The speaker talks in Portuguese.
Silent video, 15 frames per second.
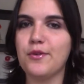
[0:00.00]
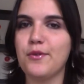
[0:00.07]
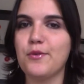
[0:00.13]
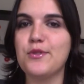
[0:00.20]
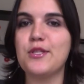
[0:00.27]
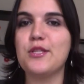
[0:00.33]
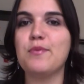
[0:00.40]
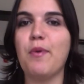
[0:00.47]

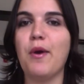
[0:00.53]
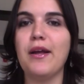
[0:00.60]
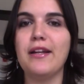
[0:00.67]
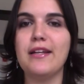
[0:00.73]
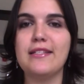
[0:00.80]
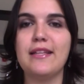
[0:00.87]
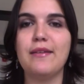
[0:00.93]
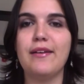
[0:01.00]
os
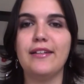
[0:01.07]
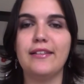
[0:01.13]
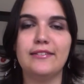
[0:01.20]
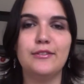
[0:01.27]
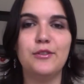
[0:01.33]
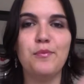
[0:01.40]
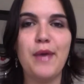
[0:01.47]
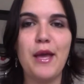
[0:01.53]
spoilers da,
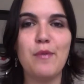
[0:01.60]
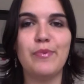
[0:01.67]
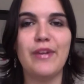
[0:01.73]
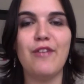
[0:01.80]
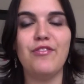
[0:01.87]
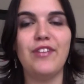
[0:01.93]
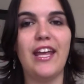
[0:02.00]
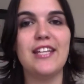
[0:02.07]
do meio
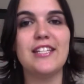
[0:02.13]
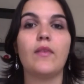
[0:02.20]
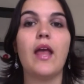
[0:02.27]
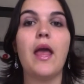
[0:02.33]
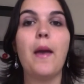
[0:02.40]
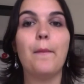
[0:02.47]
para frente.